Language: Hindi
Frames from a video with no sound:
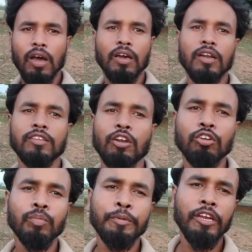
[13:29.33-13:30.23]
अगर अच्छा
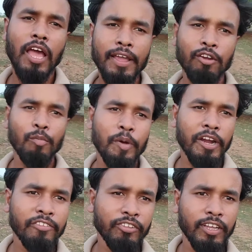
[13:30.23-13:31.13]
लगा तो प्लीज लाइक
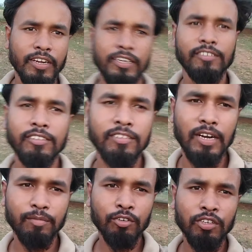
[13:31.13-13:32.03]
कमेंट शेयर एंड
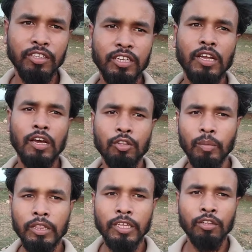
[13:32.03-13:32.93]
सब्सक्राइब कर दीजिएगा तो
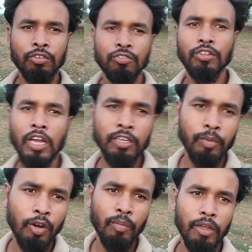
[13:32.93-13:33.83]
मिलते हैं दोस्तों नेक्स्ट
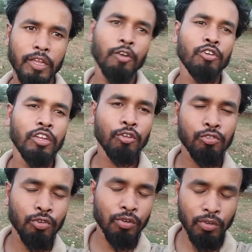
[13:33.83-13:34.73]
वीडियो में क्योंकि
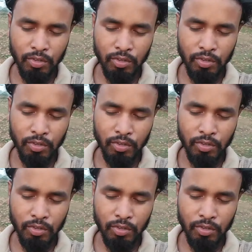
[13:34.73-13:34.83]
दोस्तों